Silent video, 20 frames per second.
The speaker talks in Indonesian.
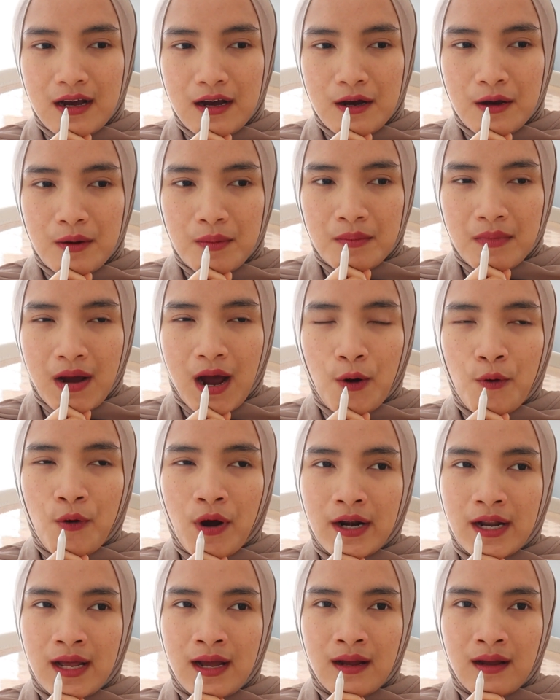um, aku
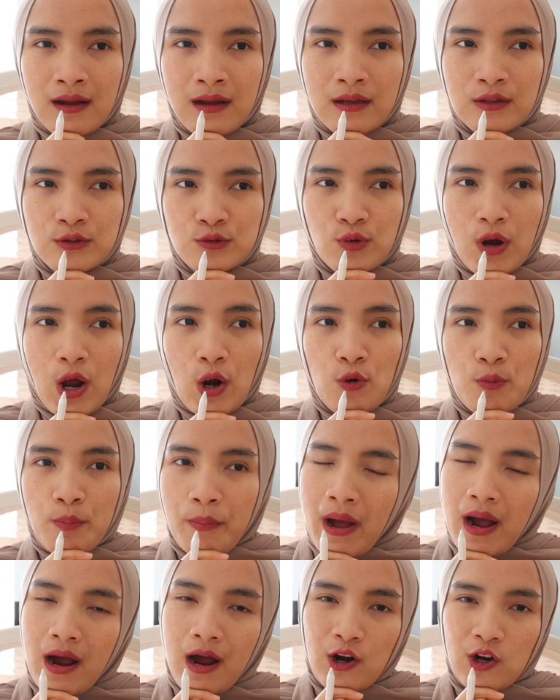kadang suka
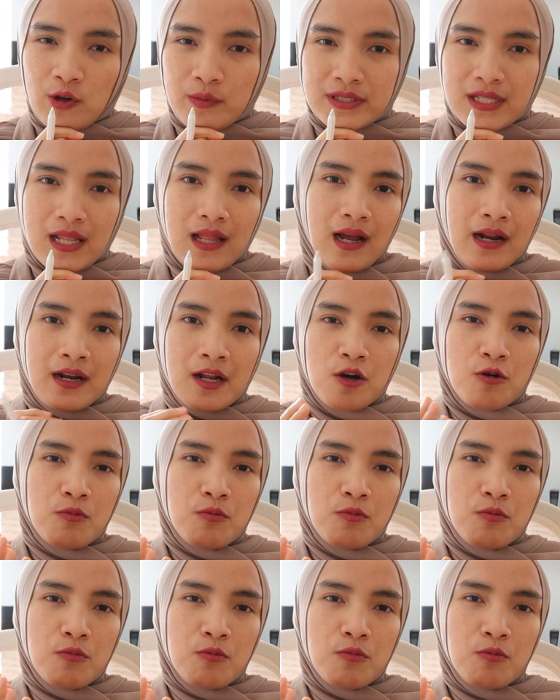lupa kalau misalkan